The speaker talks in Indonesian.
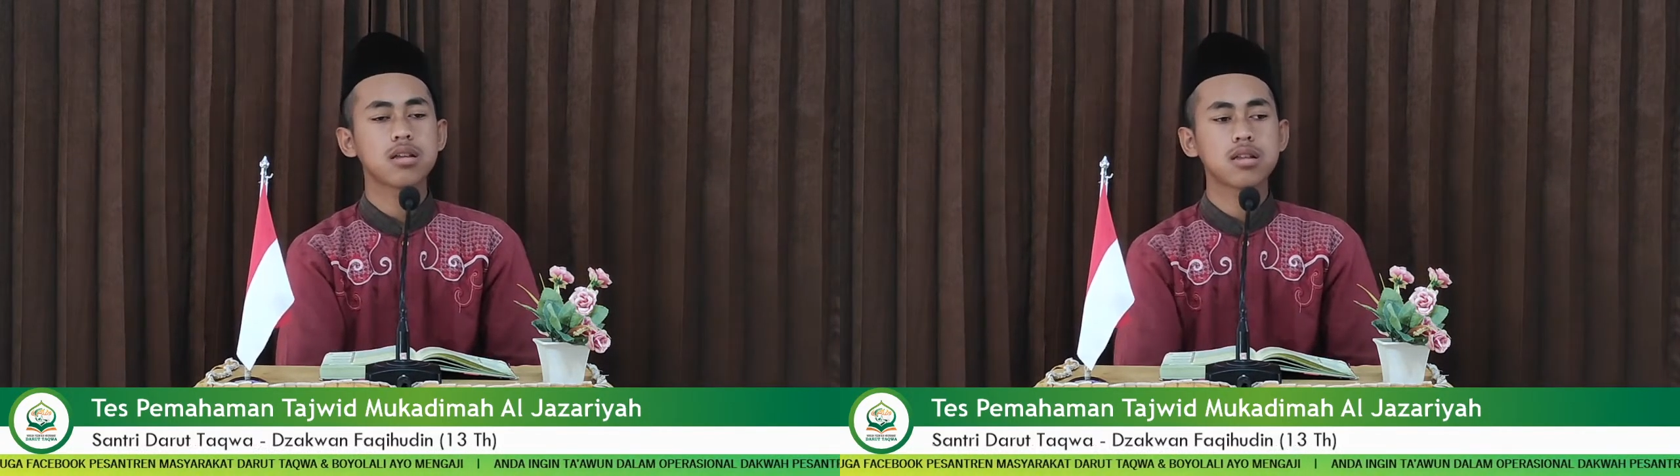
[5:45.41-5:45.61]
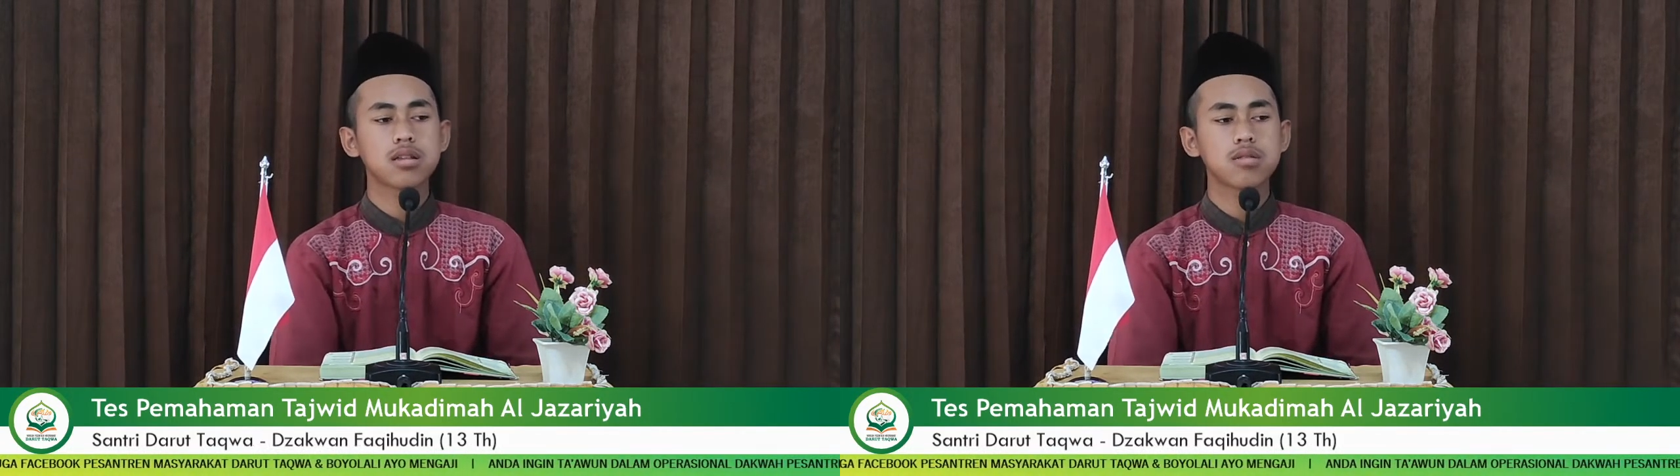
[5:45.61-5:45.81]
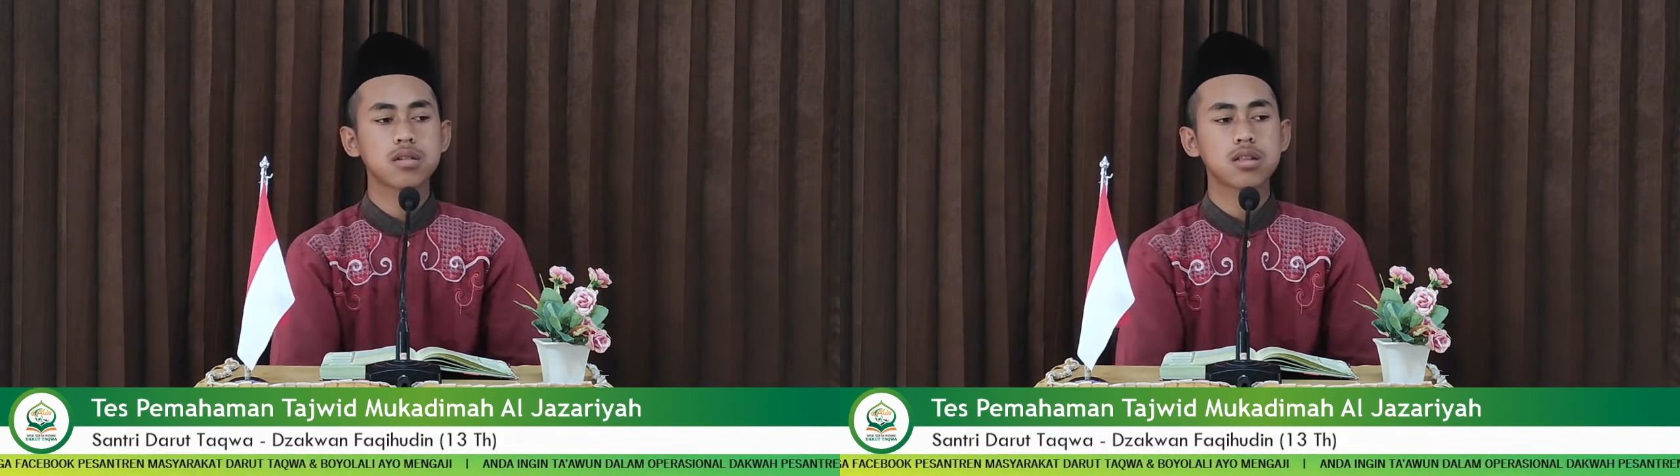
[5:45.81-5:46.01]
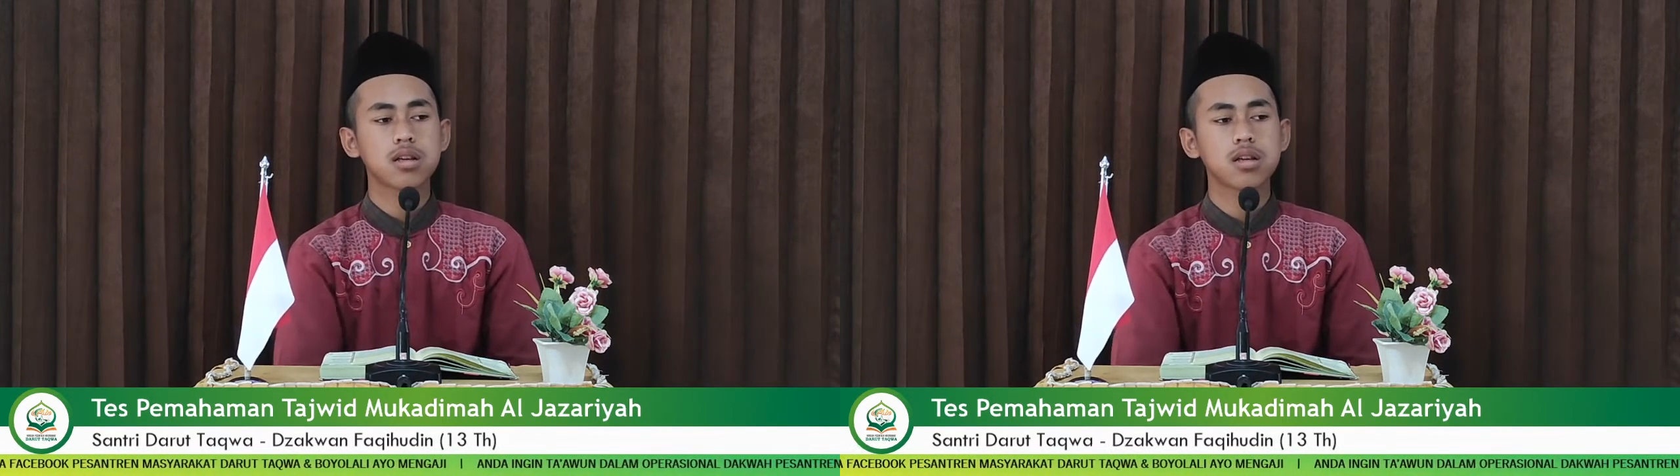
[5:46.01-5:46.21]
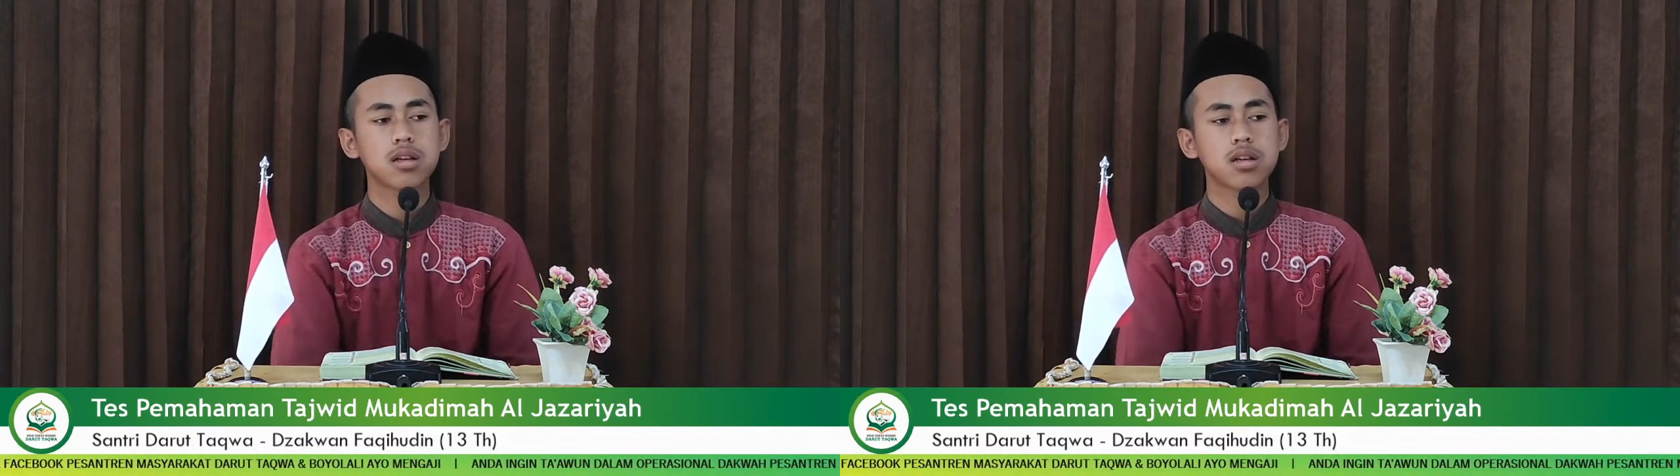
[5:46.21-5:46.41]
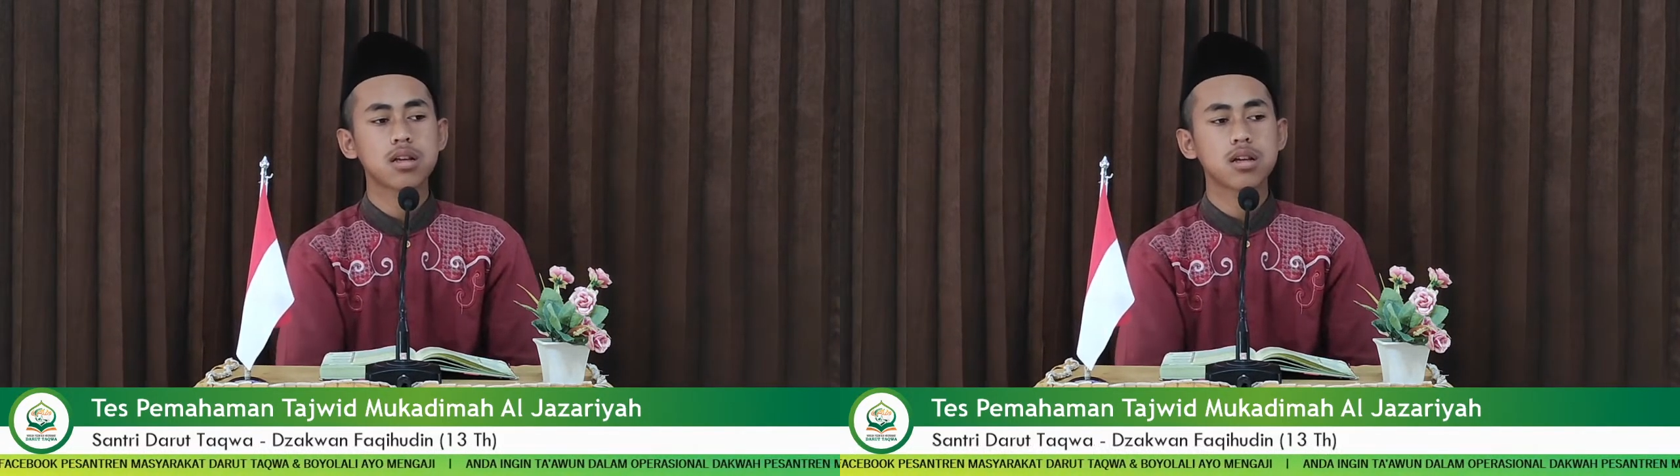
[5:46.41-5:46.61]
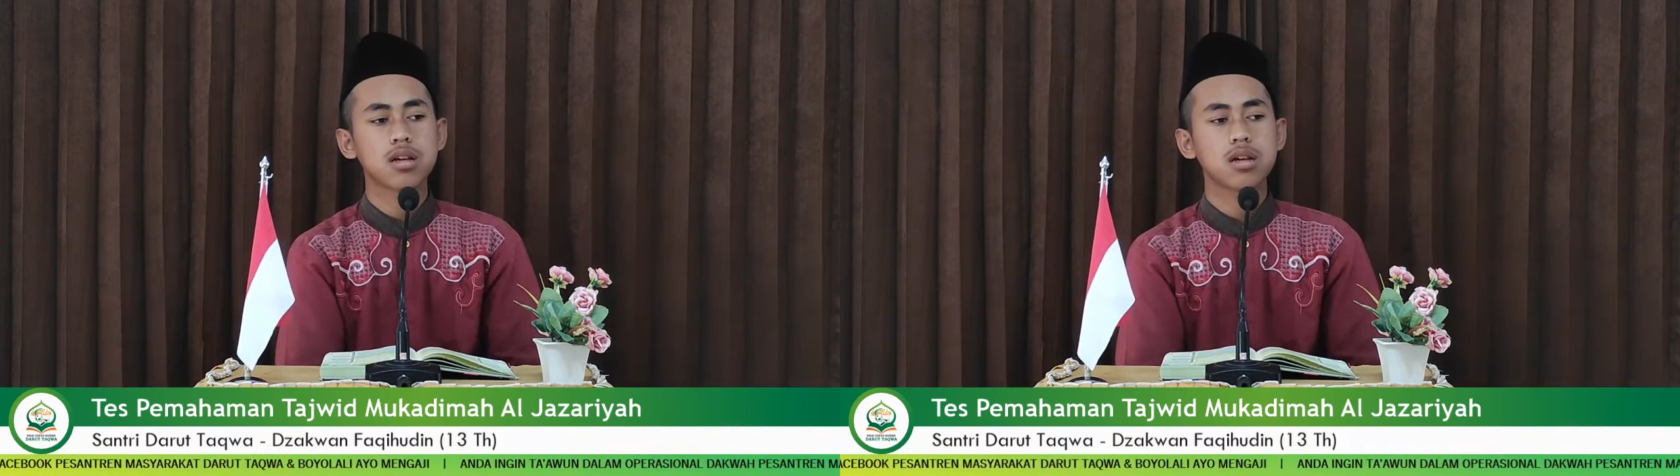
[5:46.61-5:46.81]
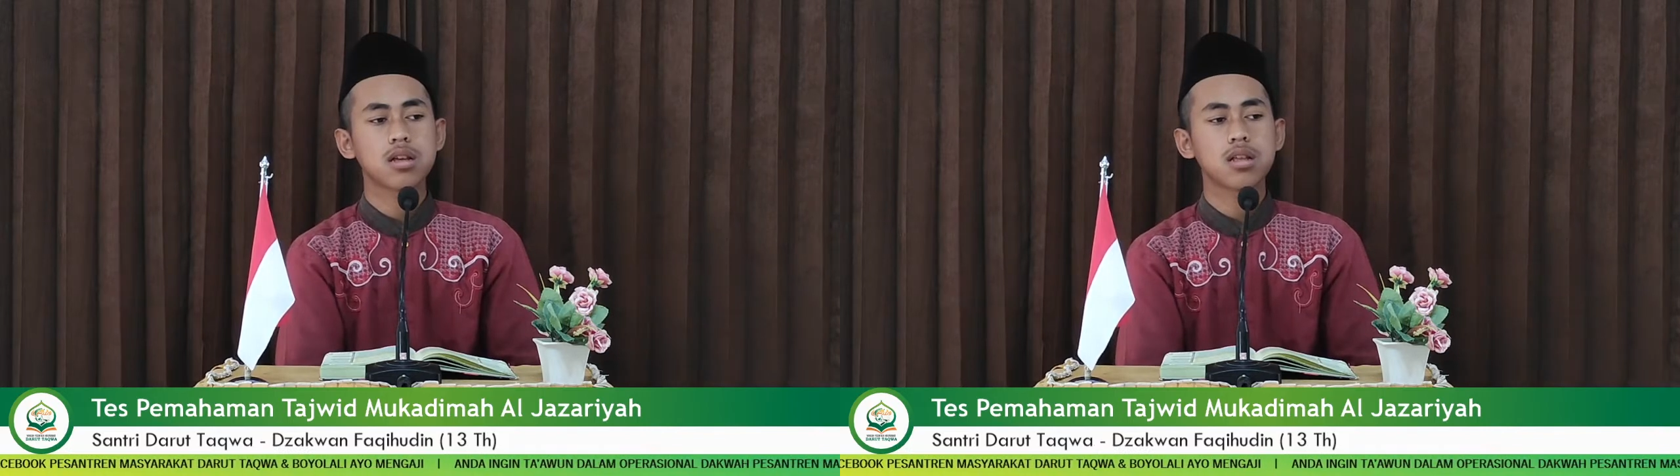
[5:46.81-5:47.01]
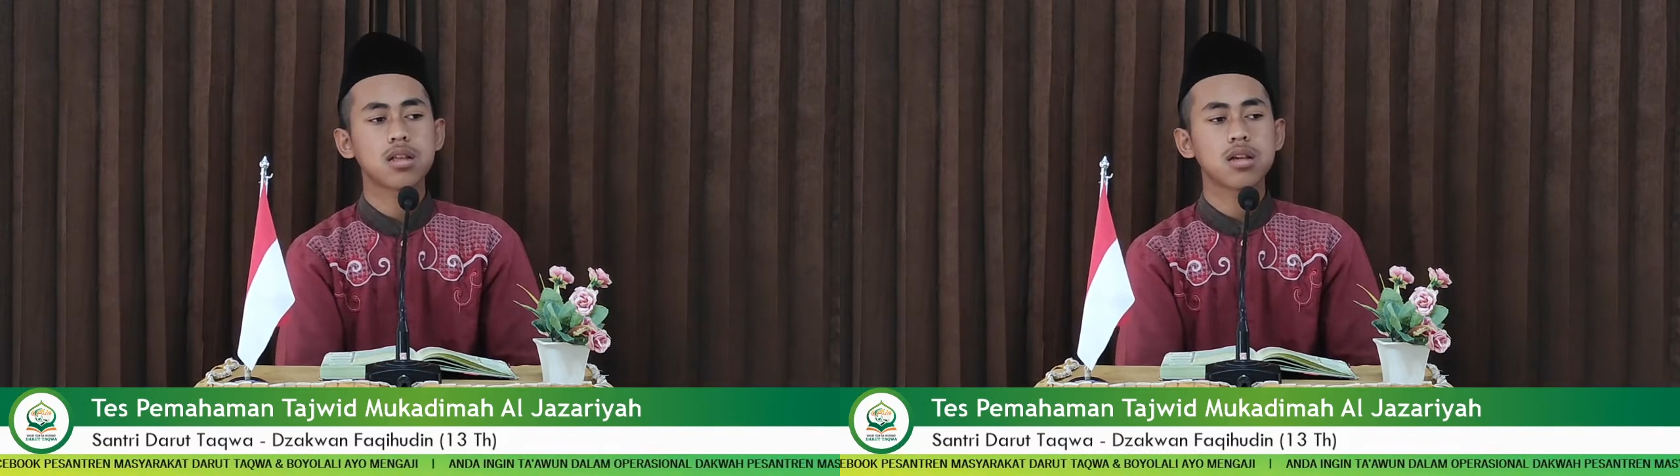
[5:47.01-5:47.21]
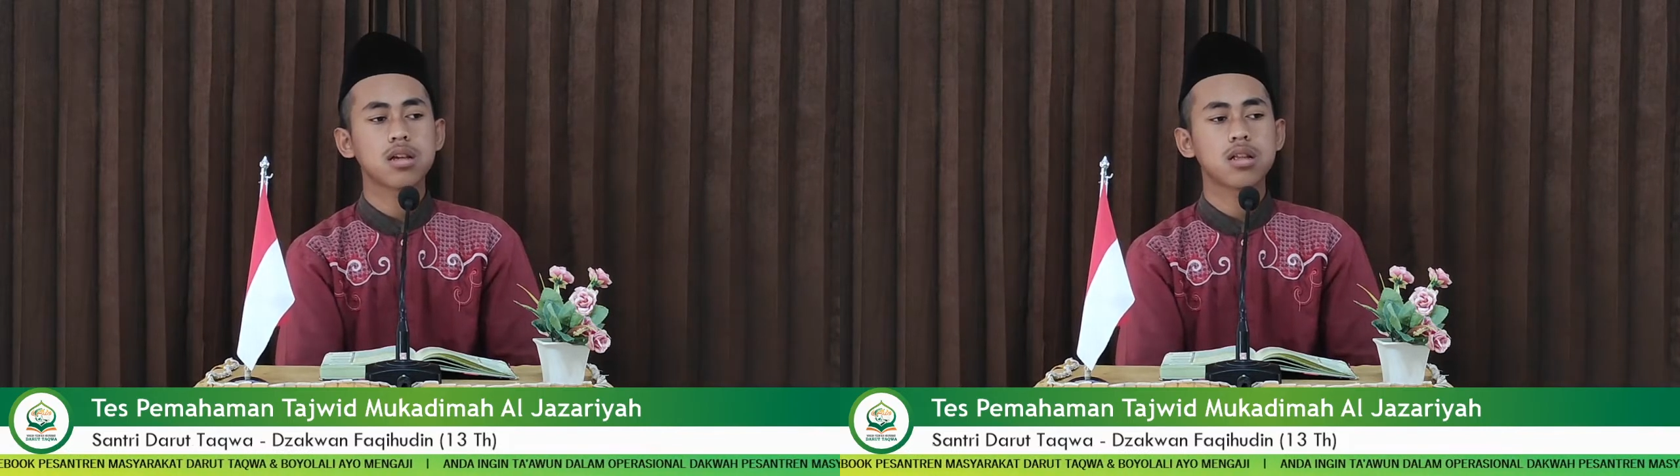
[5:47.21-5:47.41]
sukina.
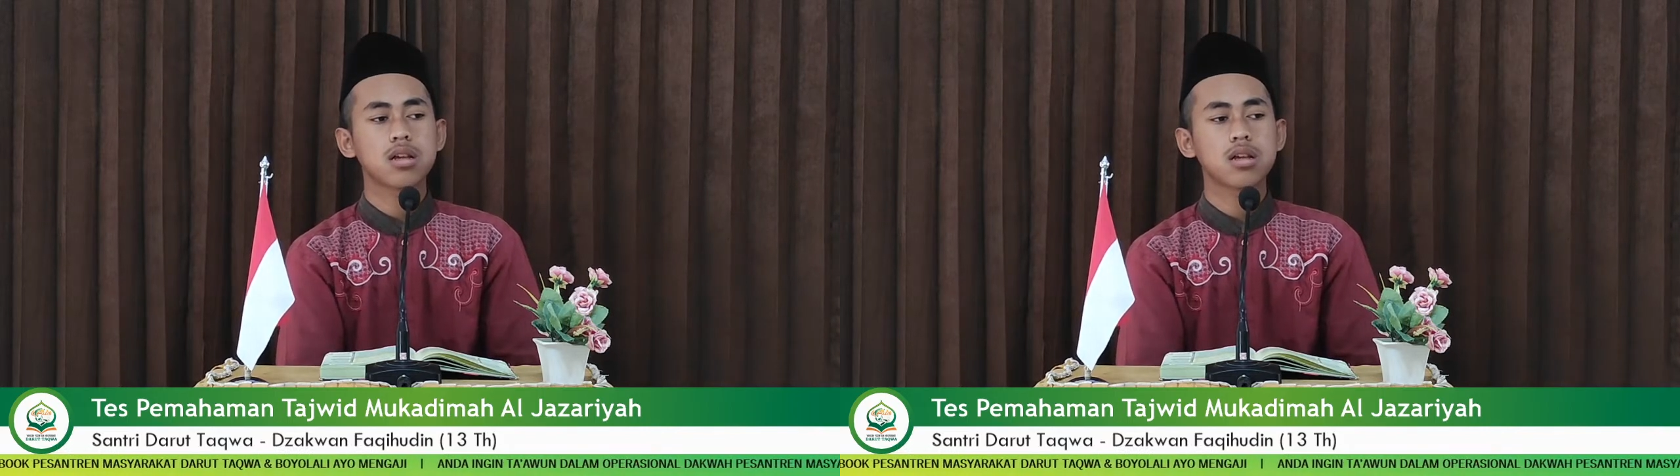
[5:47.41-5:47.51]
Terus